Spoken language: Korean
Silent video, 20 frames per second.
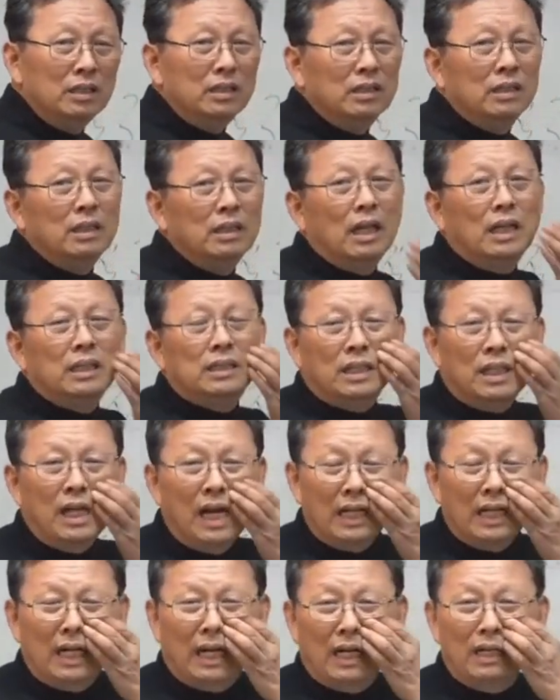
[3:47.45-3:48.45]
이게
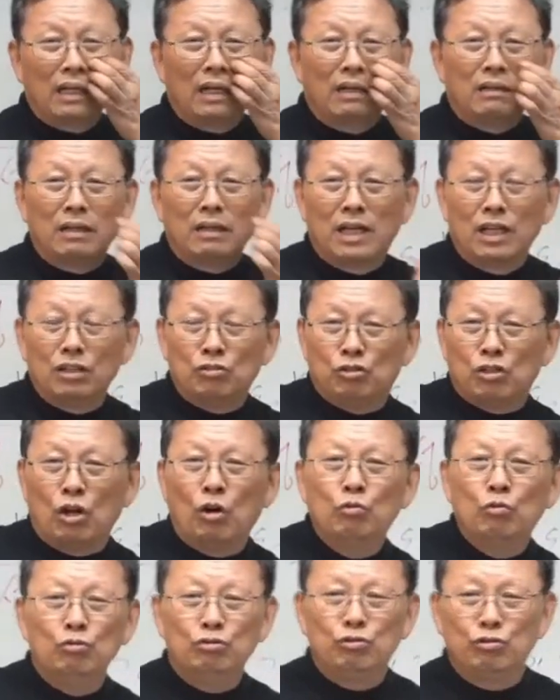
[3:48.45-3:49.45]
신학이라는 게 그렇게
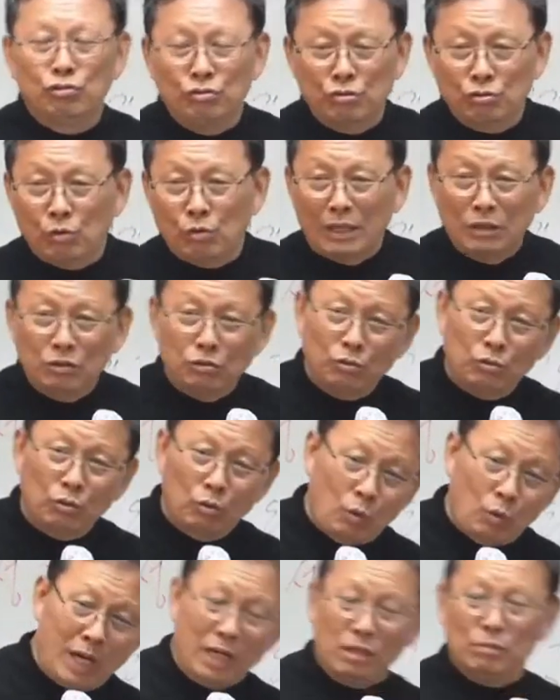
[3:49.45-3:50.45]
저울추를 한쪽으로
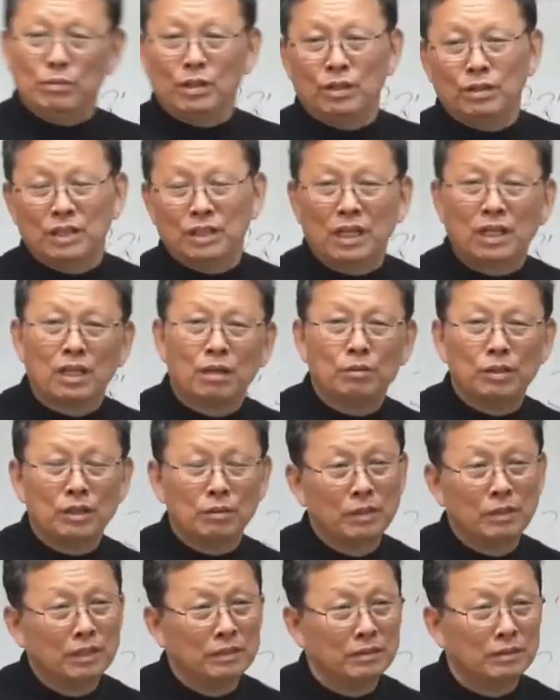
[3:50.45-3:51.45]
확 밀어
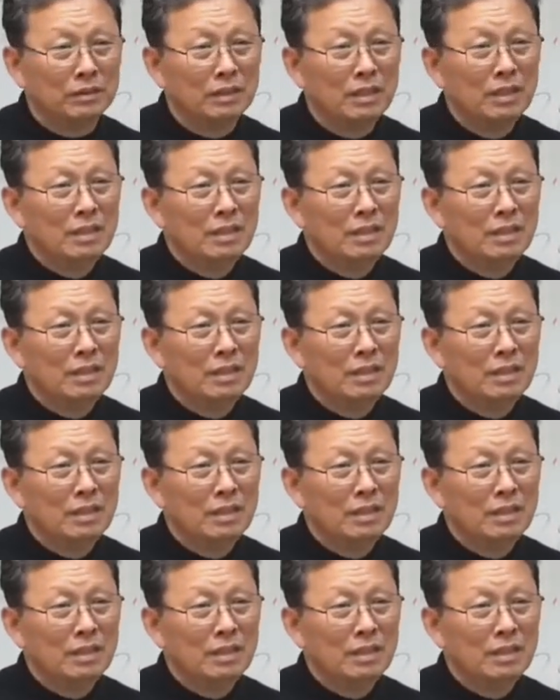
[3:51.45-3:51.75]
제껴버리면